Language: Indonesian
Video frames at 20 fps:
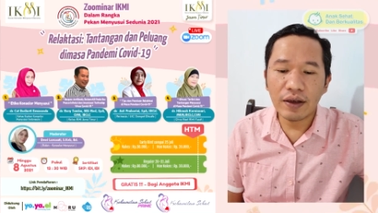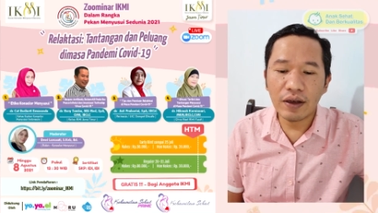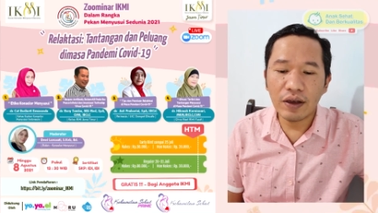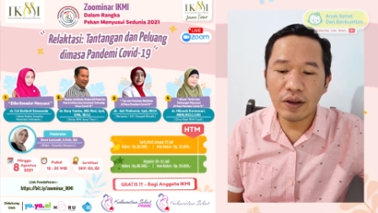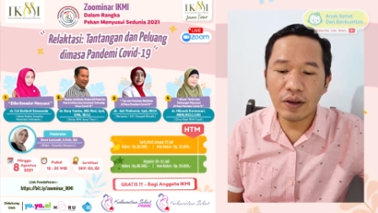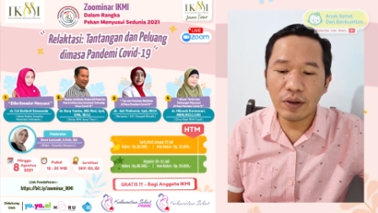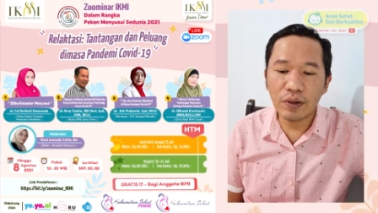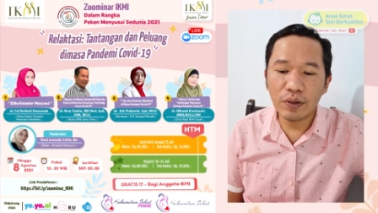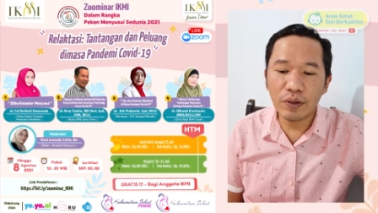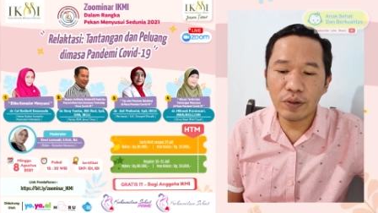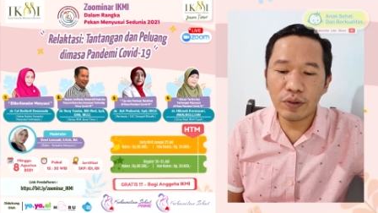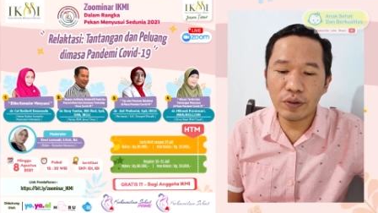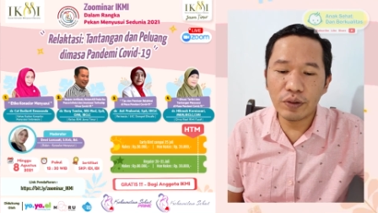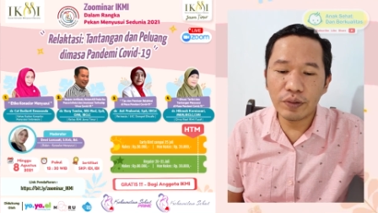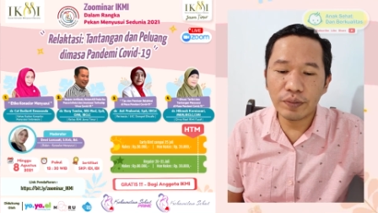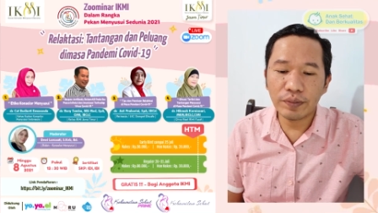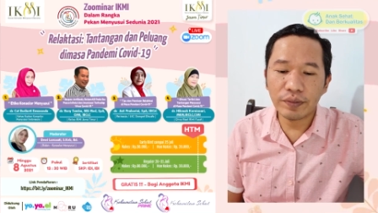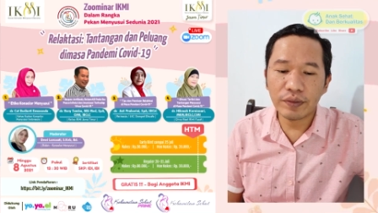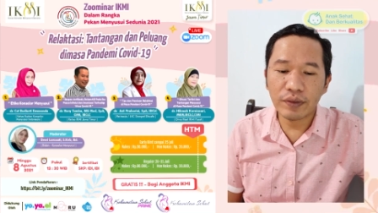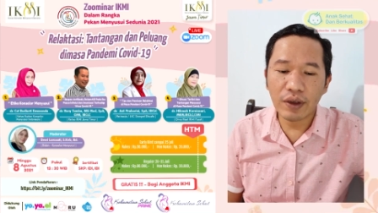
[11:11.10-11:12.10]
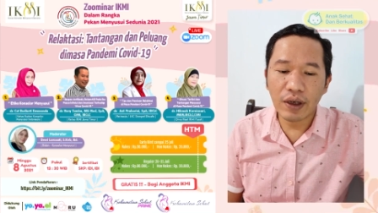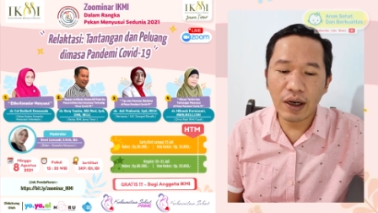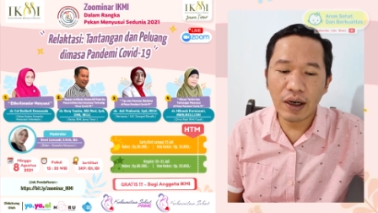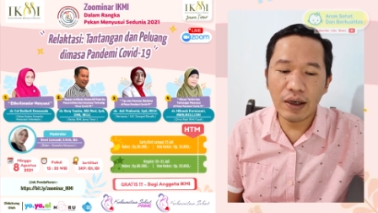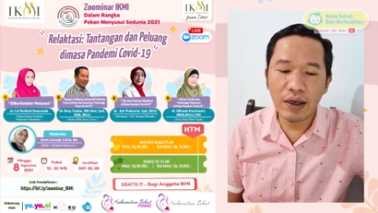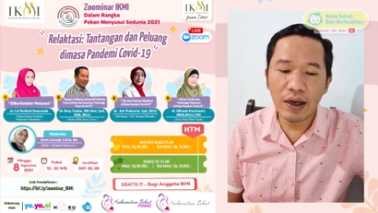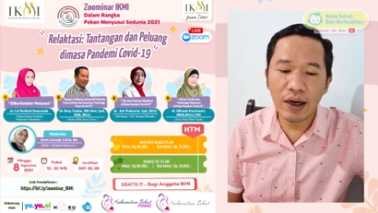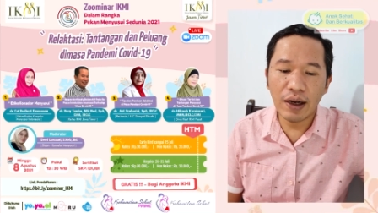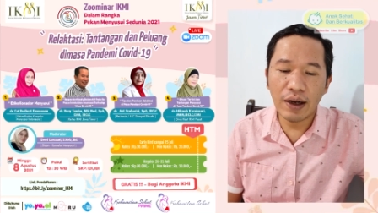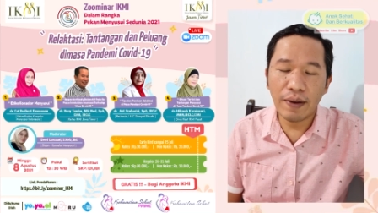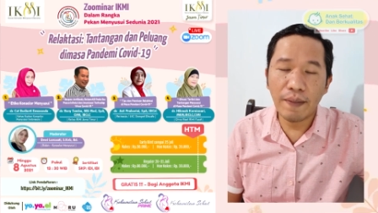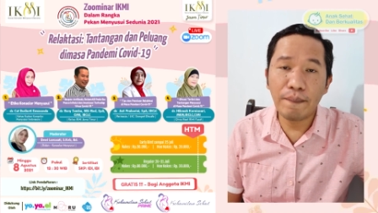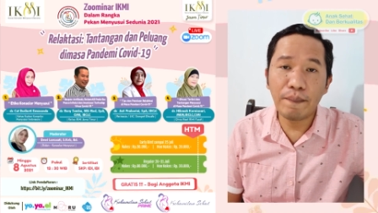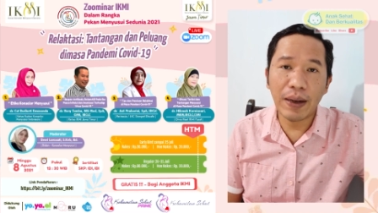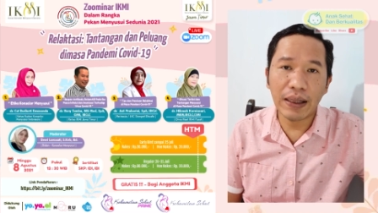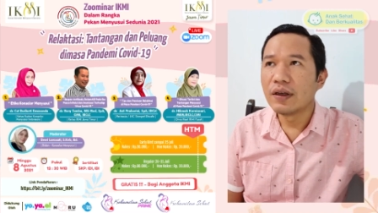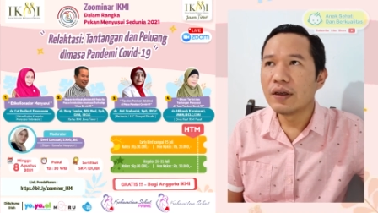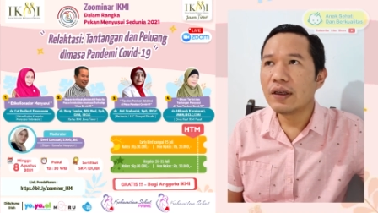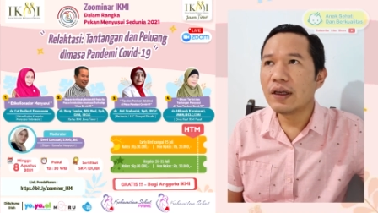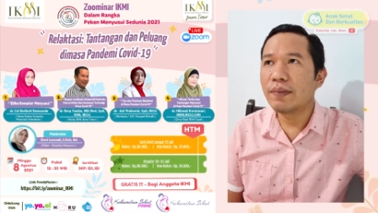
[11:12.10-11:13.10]
itu ada
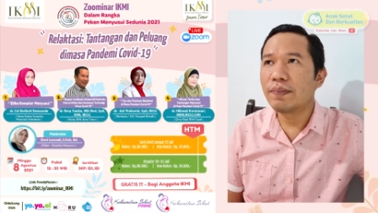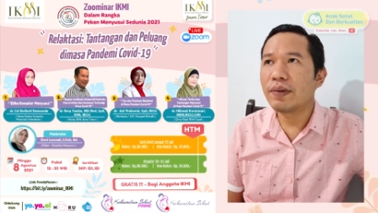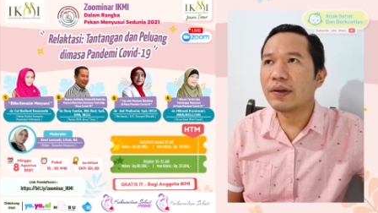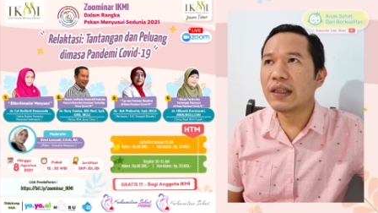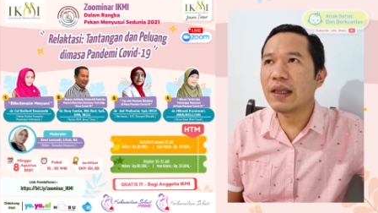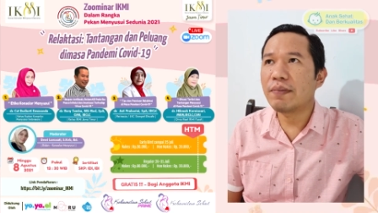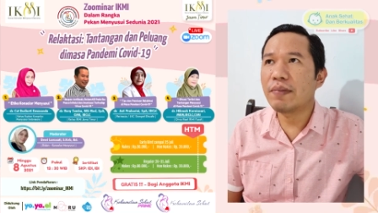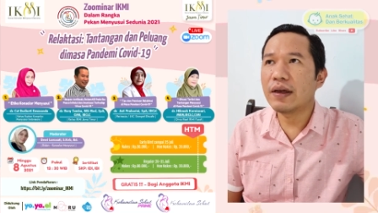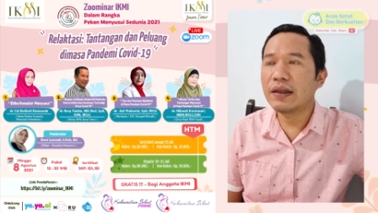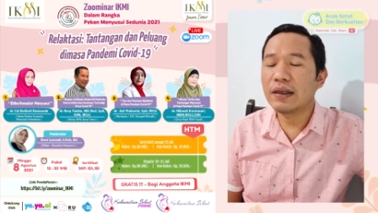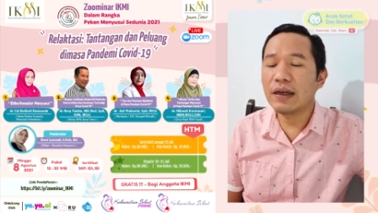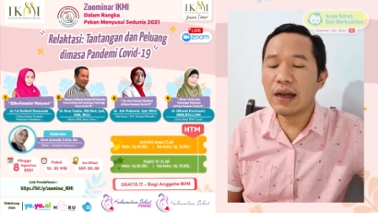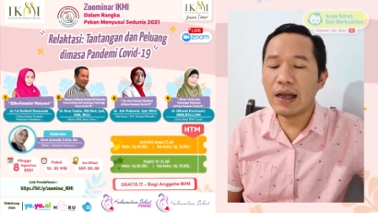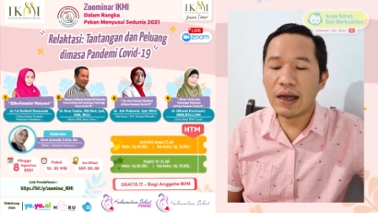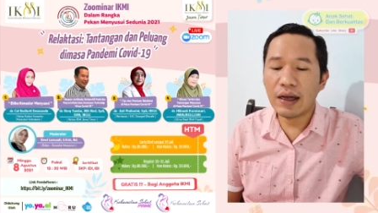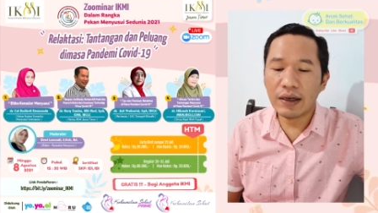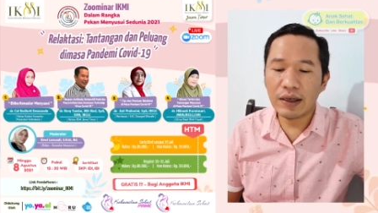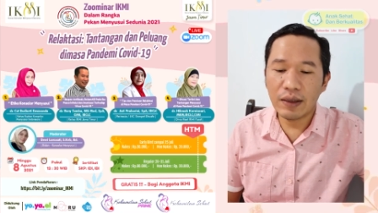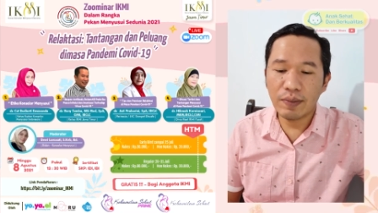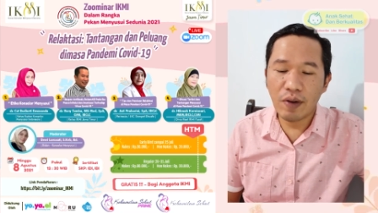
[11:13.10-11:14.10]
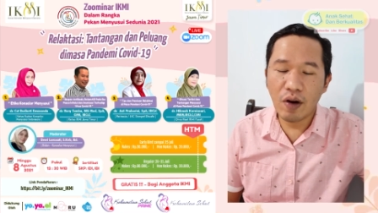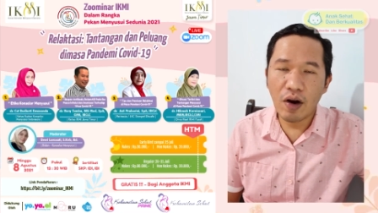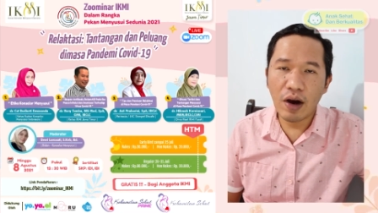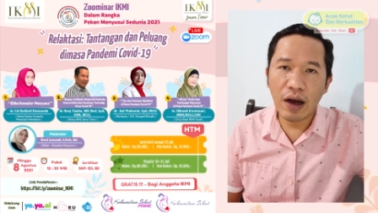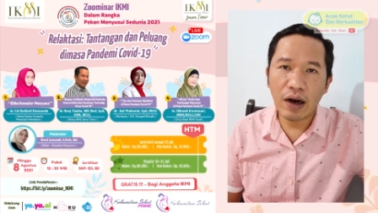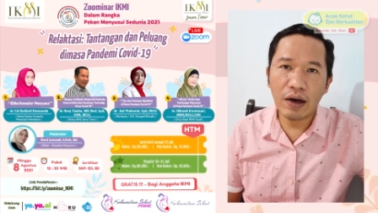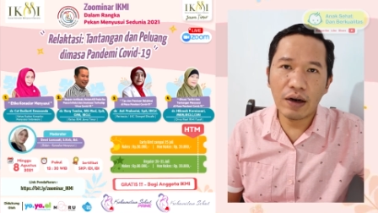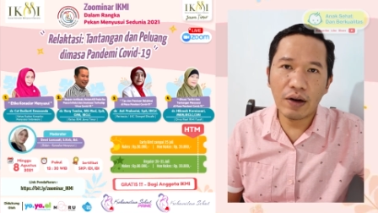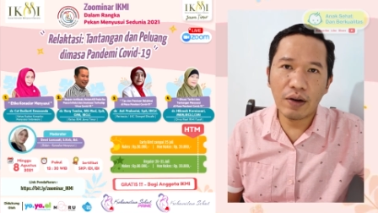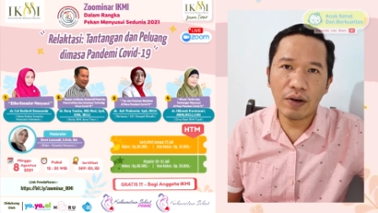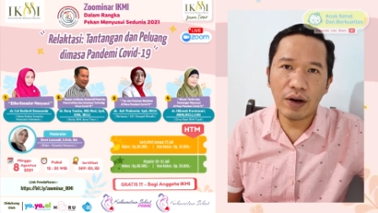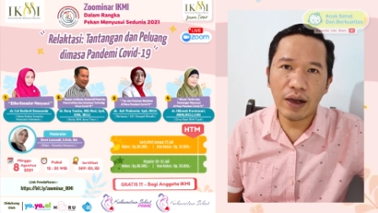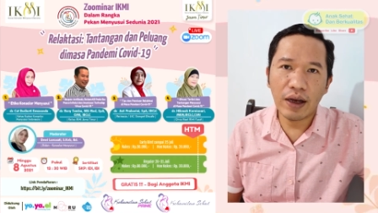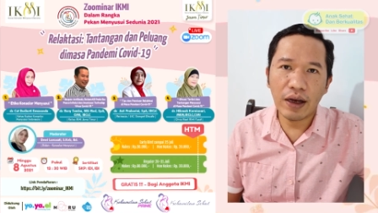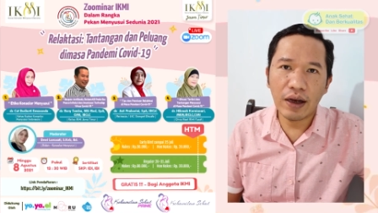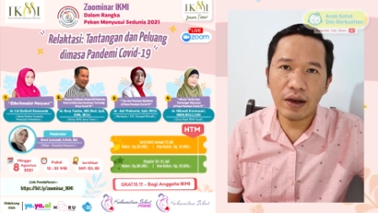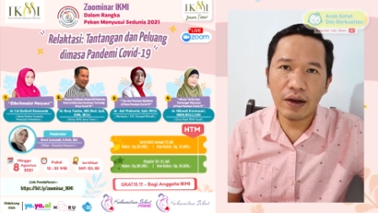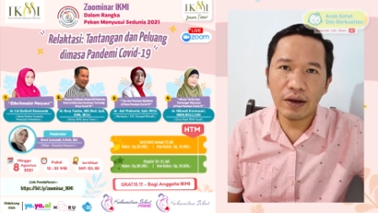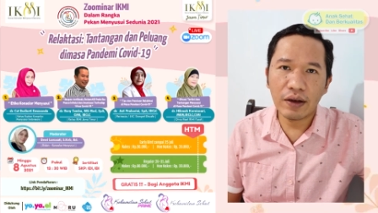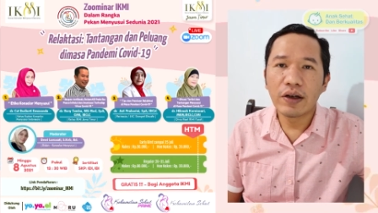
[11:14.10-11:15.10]
empat. Yang pertama adalah dibawakan
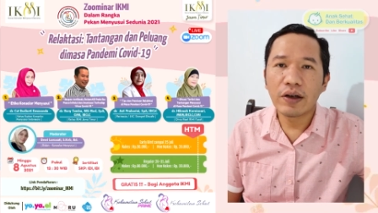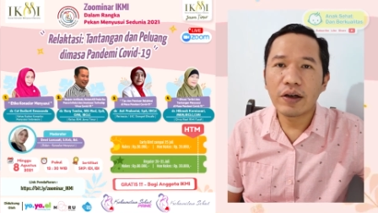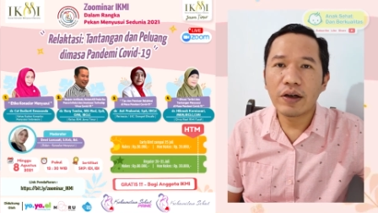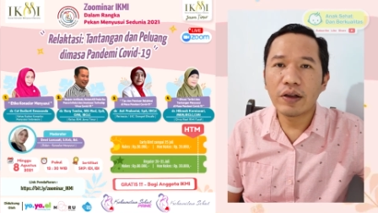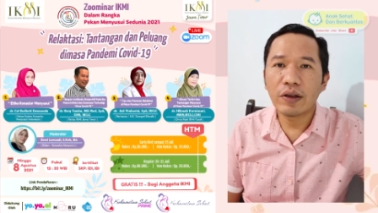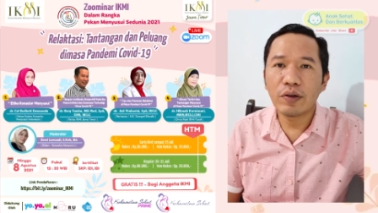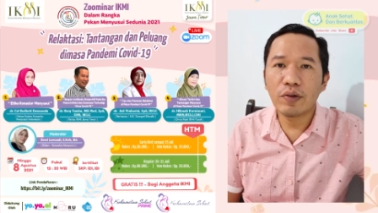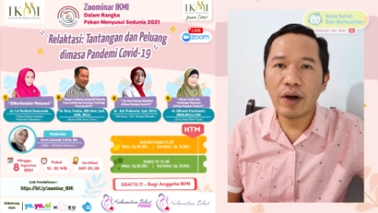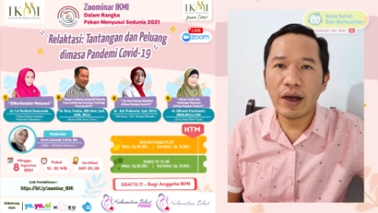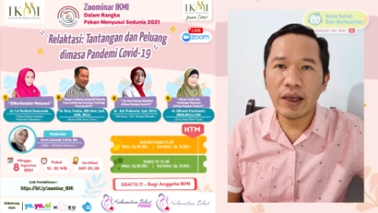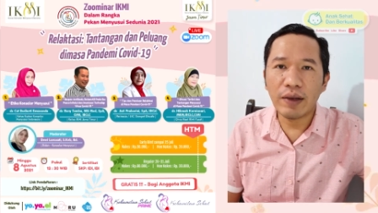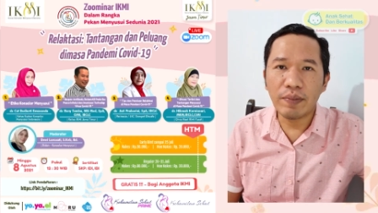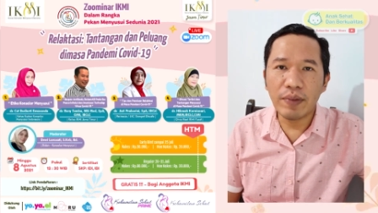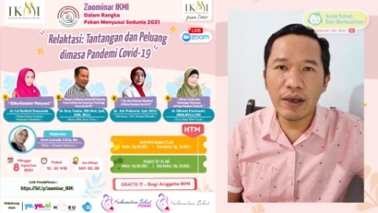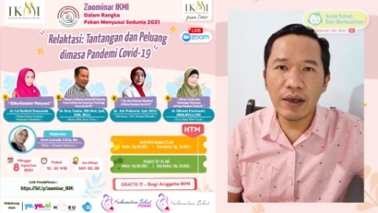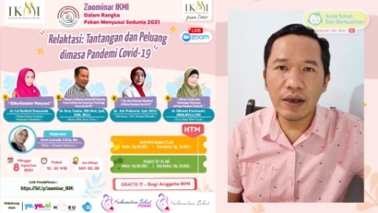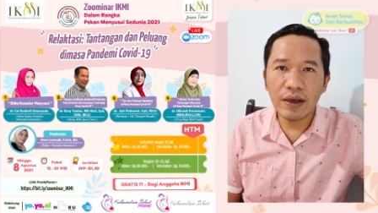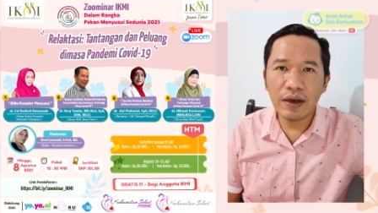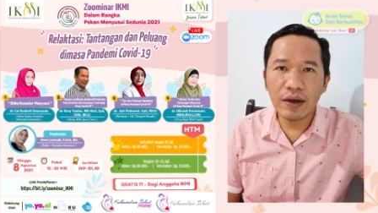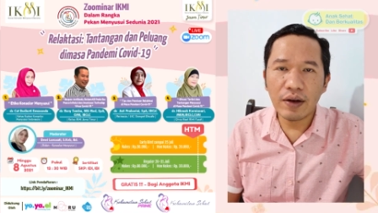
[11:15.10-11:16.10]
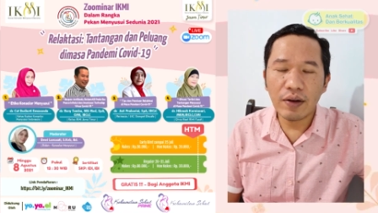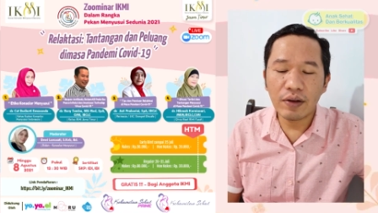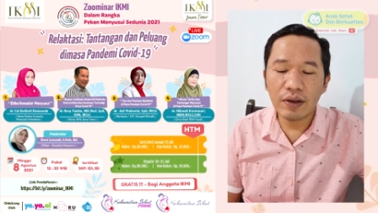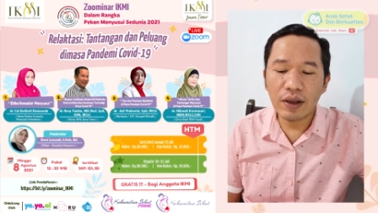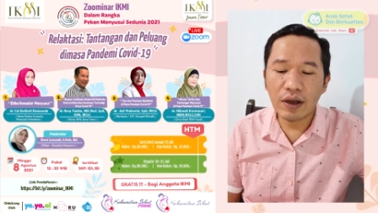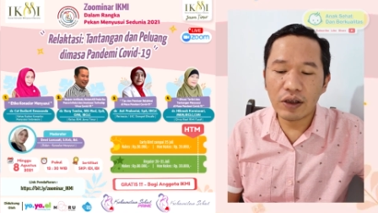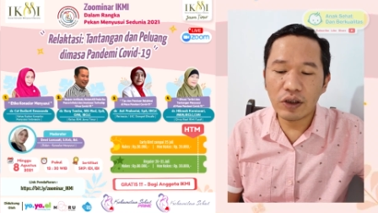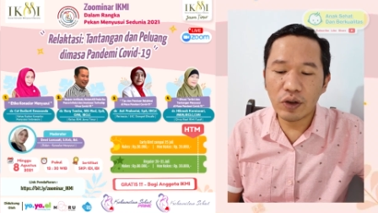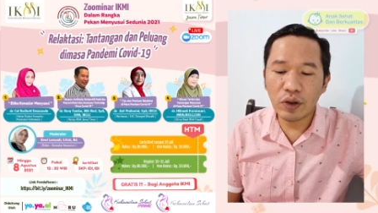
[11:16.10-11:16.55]
oleh Ketua IKMI, Dr.